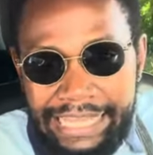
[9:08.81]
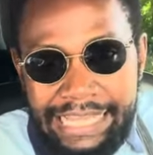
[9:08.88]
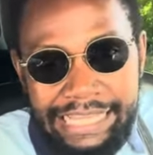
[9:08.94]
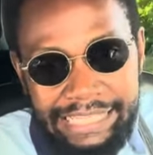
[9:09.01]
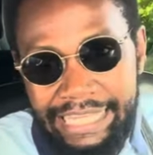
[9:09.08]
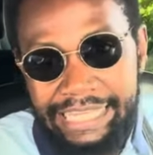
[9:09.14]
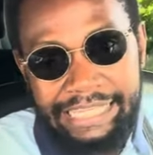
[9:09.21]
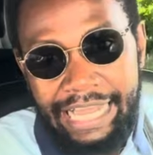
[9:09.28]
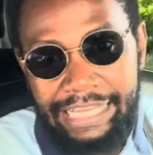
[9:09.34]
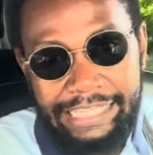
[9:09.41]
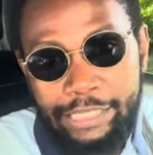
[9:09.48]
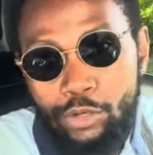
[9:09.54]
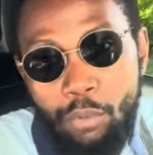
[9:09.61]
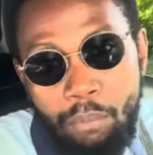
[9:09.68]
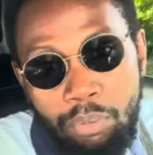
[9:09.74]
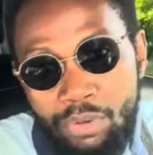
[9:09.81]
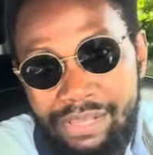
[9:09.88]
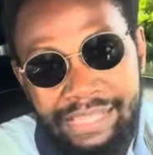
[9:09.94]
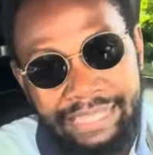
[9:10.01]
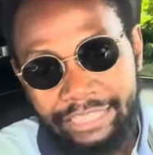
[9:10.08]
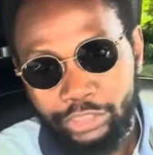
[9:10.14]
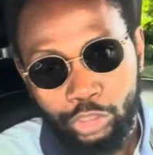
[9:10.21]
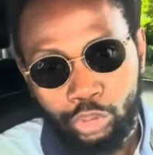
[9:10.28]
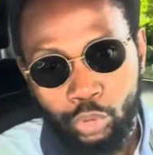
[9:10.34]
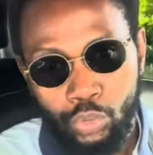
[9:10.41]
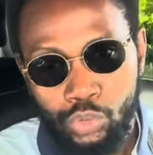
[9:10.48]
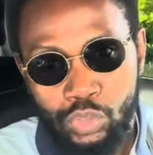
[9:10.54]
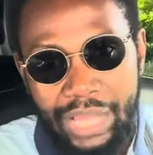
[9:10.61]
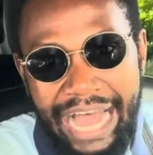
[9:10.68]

c'est ça, c'est le bon sens des choses.